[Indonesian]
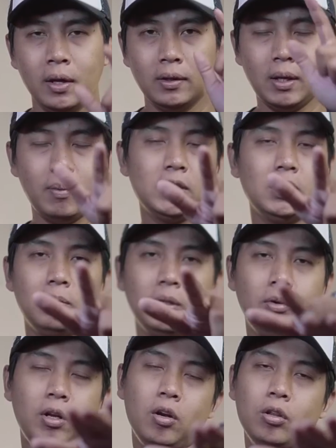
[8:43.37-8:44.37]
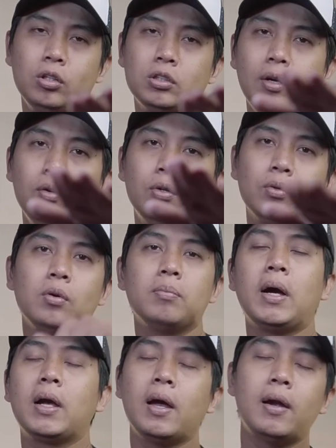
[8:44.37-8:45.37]
terima kasih teman-teman yang nonton selalu dukung
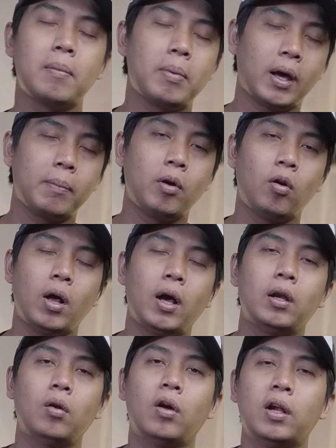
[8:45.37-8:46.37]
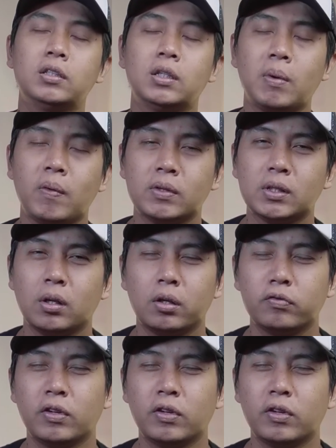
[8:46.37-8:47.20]
bangga dan pakai beloka karena lokal istimewa saya